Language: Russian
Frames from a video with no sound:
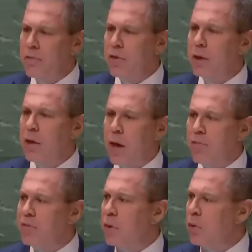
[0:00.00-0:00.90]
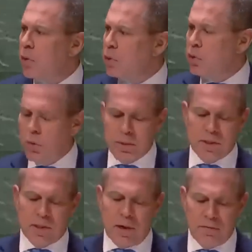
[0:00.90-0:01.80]
даже после 7
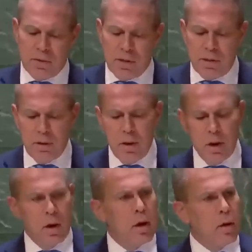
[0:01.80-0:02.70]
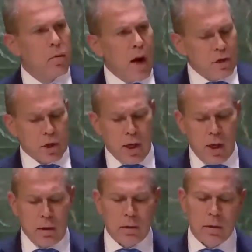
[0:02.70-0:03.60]
октября. Россия
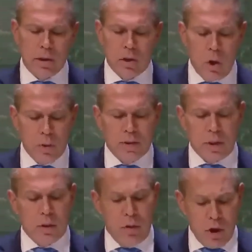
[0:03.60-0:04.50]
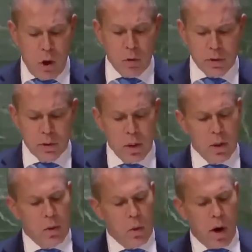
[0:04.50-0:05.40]
принимает их.
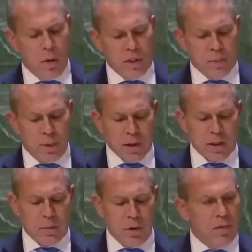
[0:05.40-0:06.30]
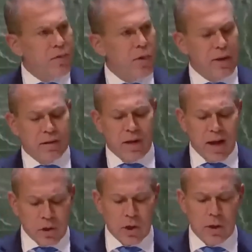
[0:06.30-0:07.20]
Те, кто намеренно
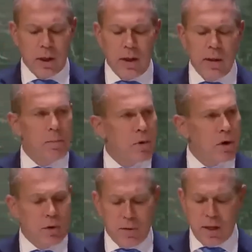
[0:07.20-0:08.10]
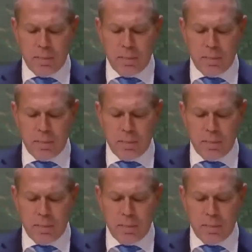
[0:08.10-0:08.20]
убивает младенцев,